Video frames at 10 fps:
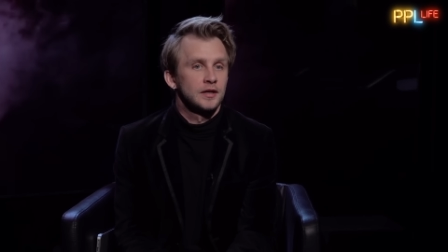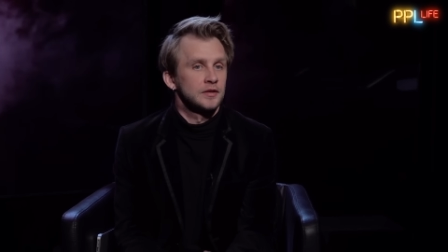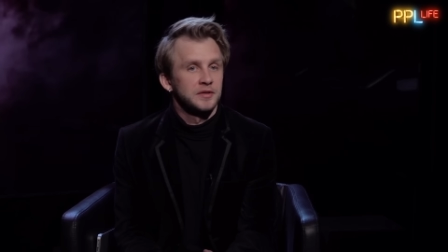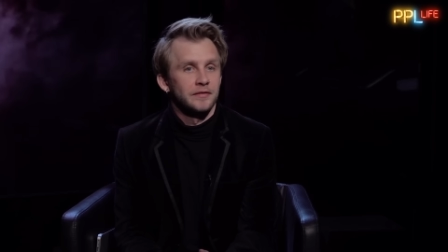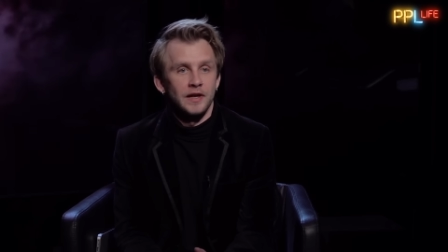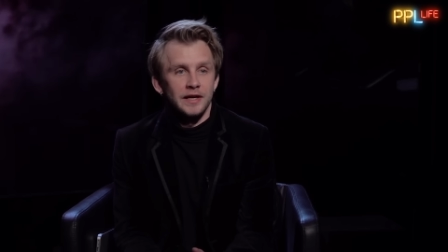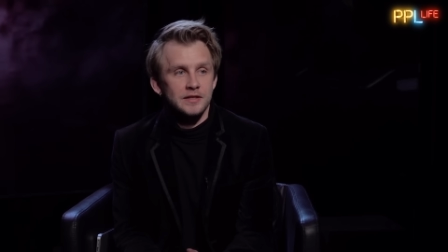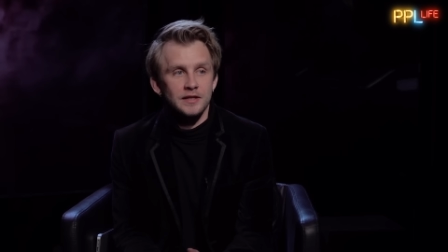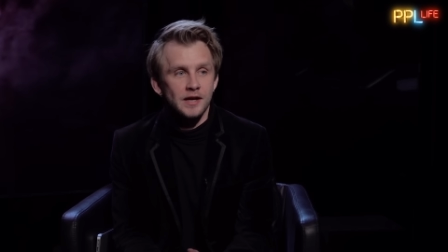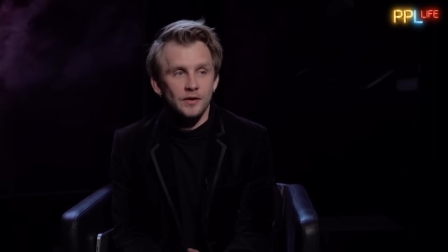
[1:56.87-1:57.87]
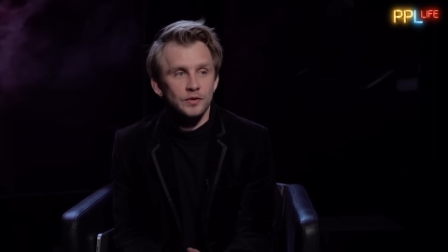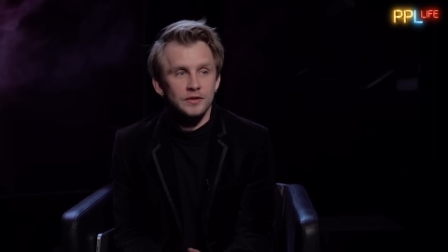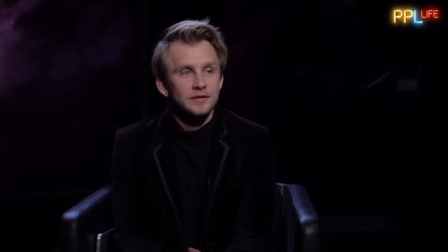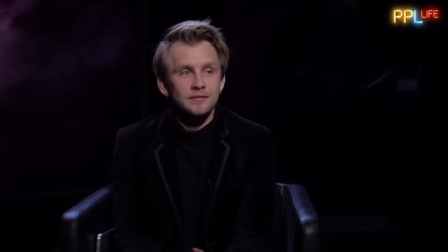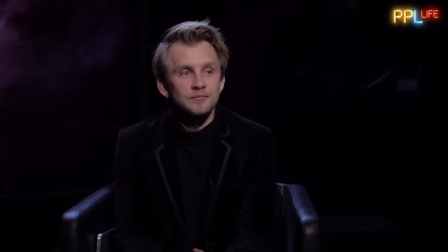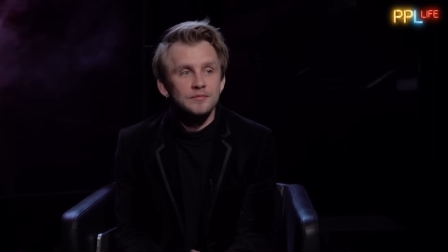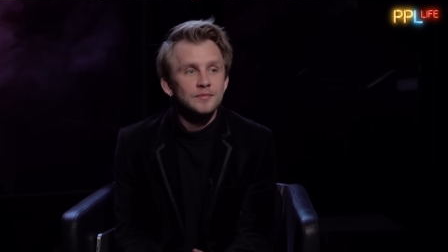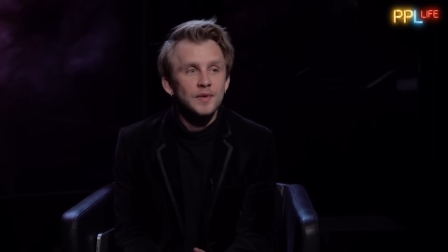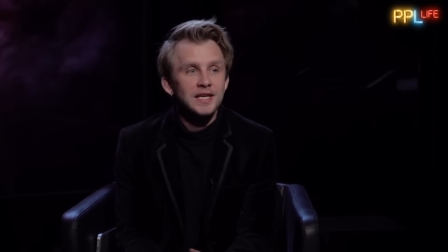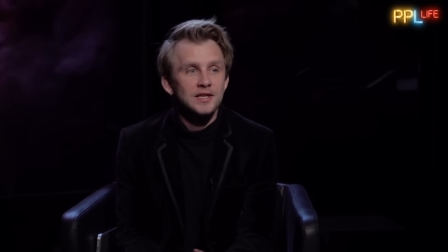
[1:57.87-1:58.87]
является ли какой-то
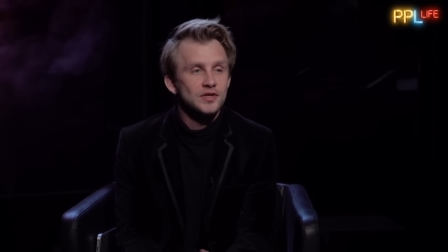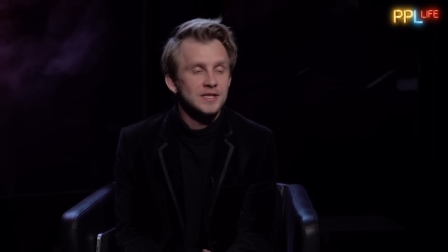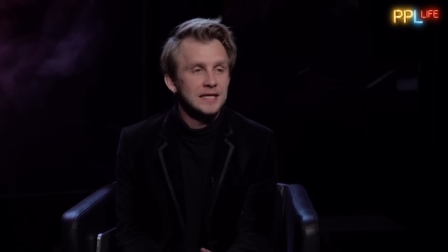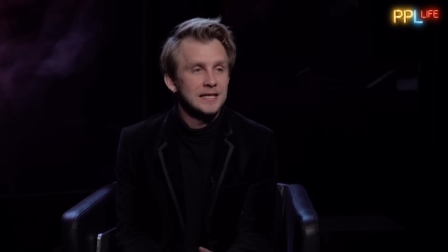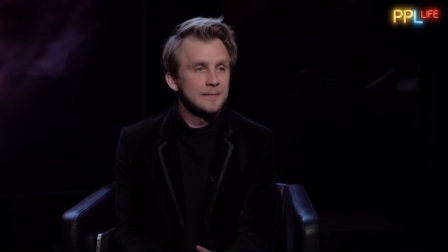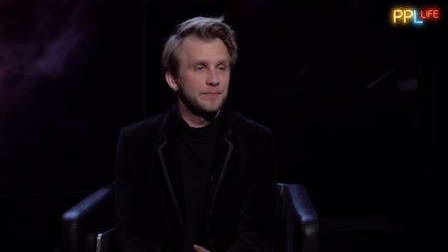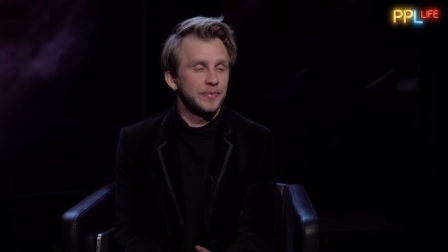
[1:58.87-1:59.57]
магической